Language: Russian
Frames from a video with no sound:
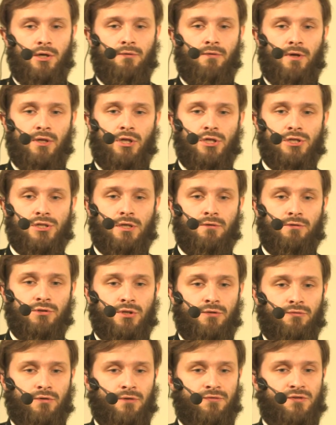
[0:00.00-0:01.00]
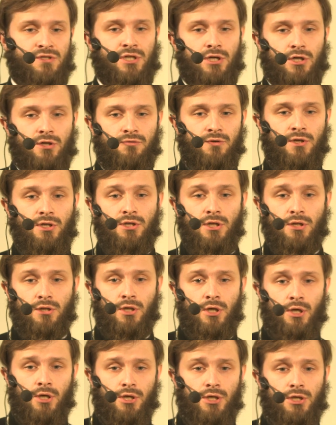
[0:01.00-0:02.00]
евангельского отрывка всех
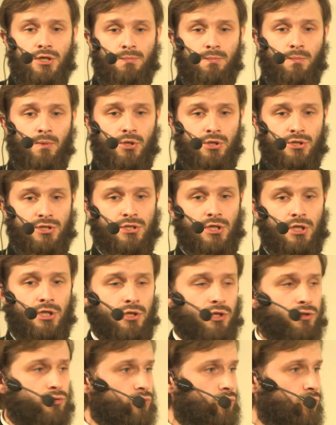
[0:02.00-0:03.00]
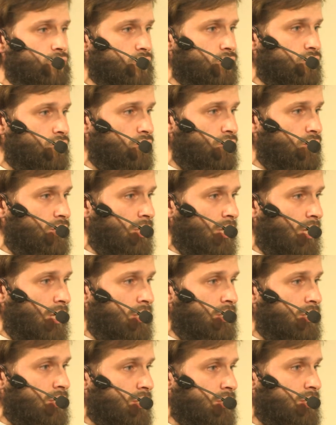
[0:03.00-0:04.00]
выгнал и исцелил эту дочку
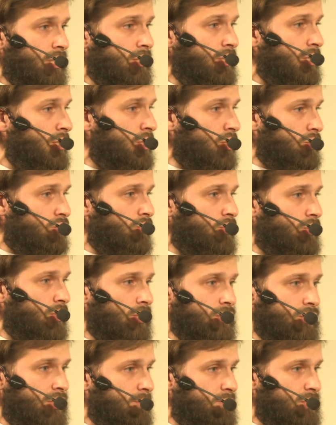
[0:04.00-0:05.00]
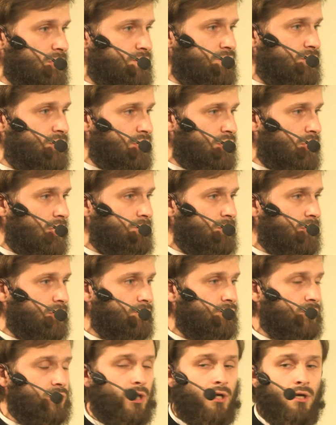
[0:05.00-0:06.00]
Иира, да, и никто не был свидетелем
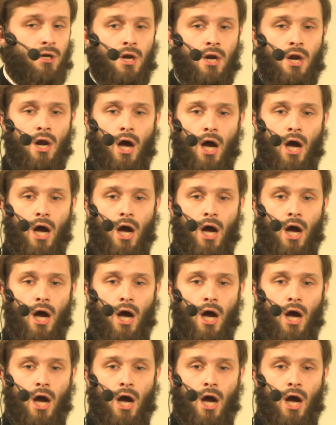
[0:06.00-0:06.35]
этого, да.